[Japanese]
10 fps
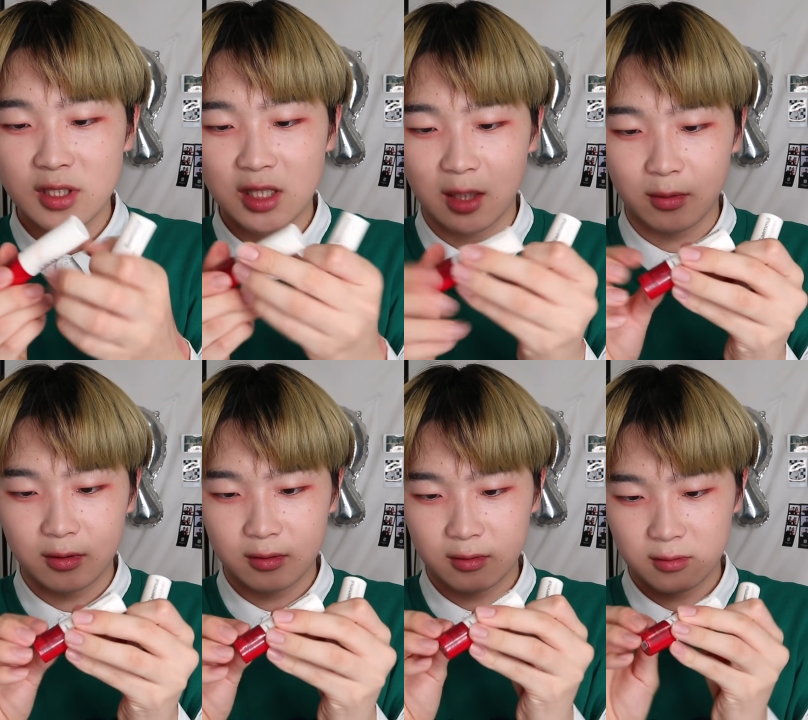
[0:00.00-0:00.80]
しいかも。
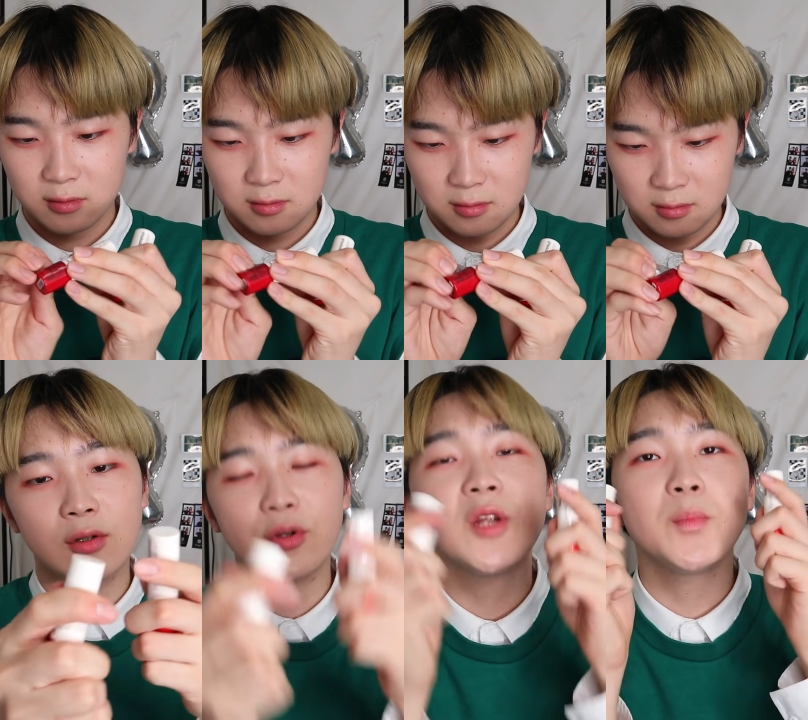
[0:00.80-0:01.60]

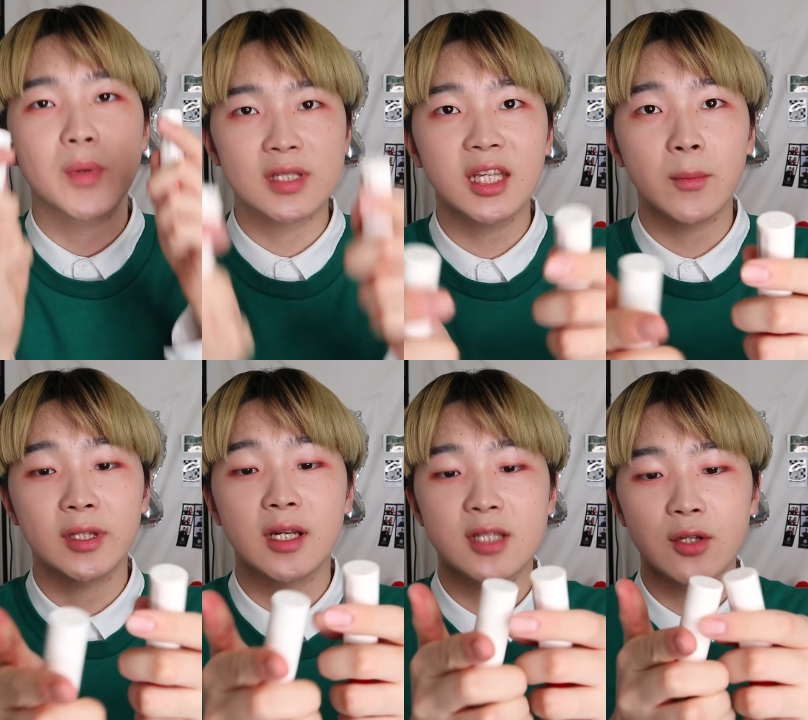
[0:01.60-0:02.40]
このリップはさっきも
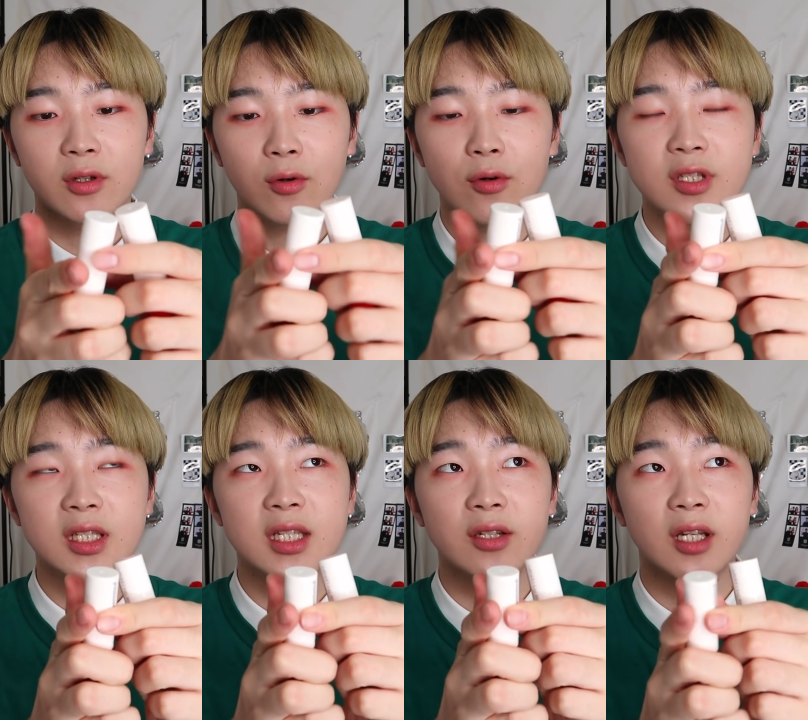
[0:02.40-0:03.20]
言ったんですけど、公
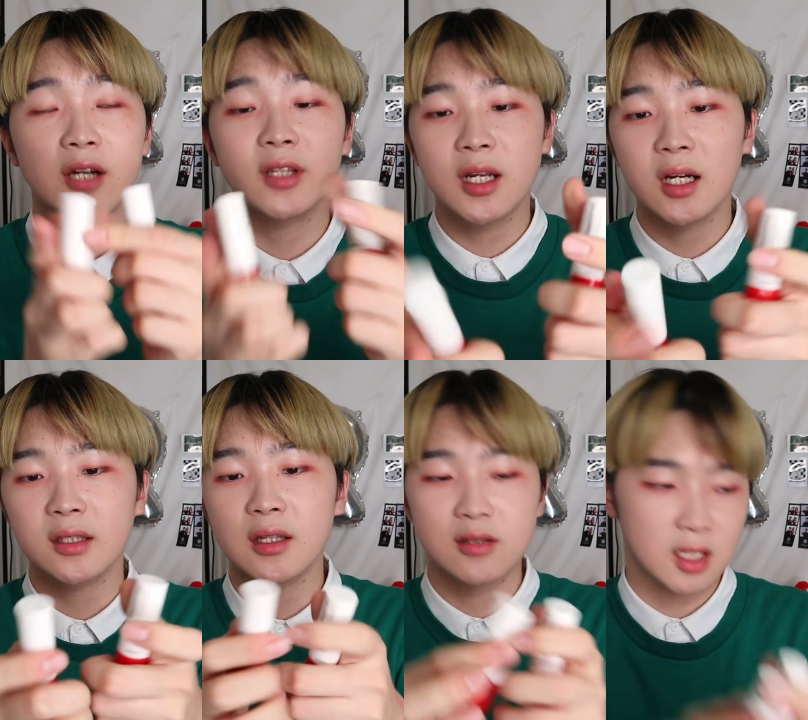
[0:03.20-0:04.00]
式じゃなくて楽天で買っ
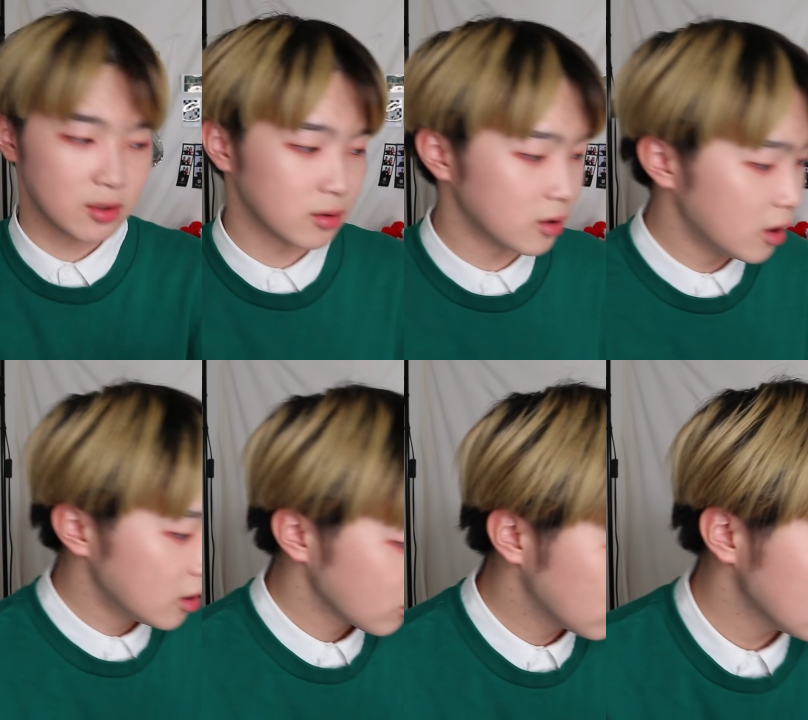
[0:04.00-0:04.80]
たんですけど、
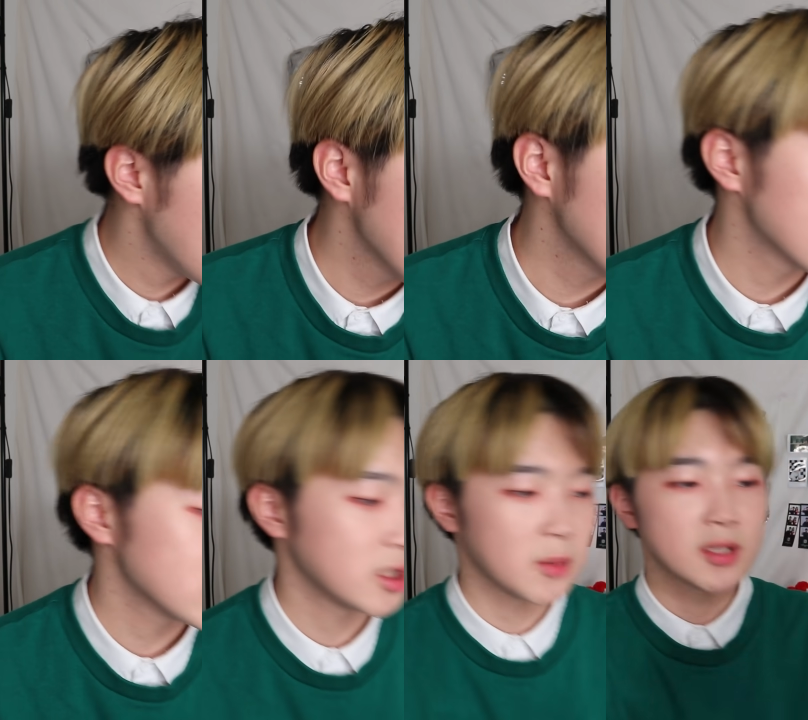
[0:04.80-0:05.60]
このパックつ
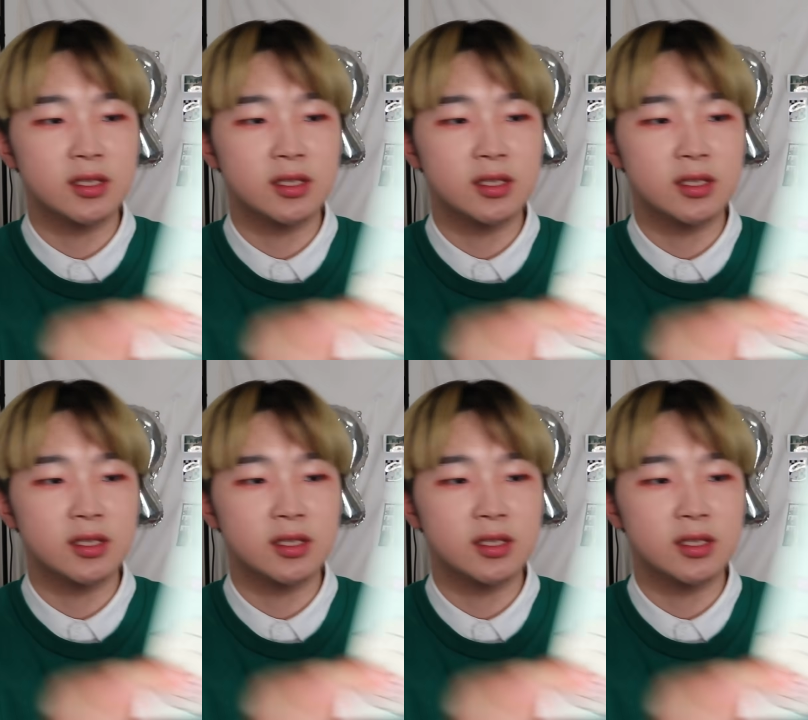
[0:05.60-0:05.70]
いてきまし